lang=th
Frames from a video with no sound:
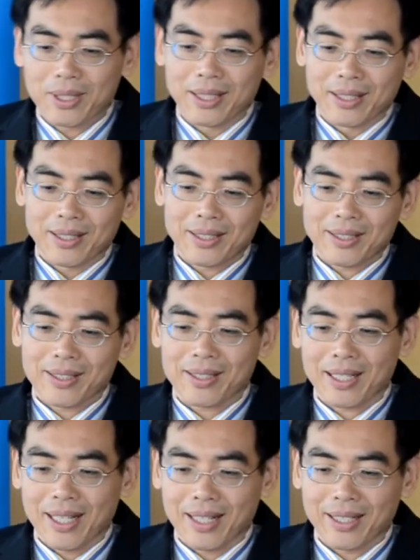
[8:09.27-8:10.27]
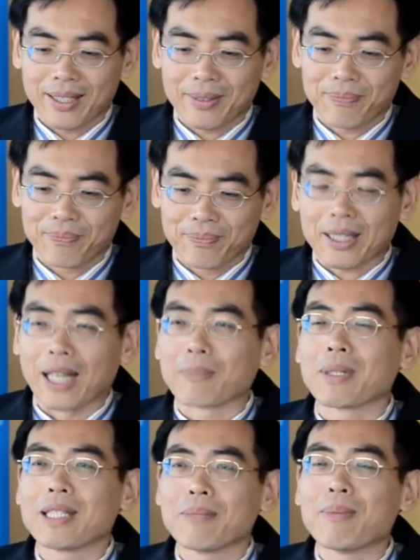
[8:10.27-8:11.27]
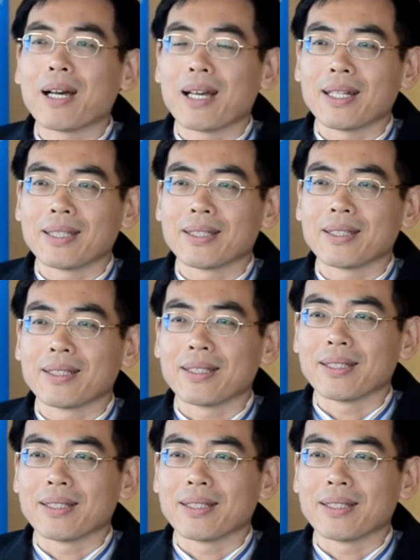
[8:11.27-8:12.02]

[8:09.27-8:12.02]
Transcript: พูดถึงทางสถานพยาบาล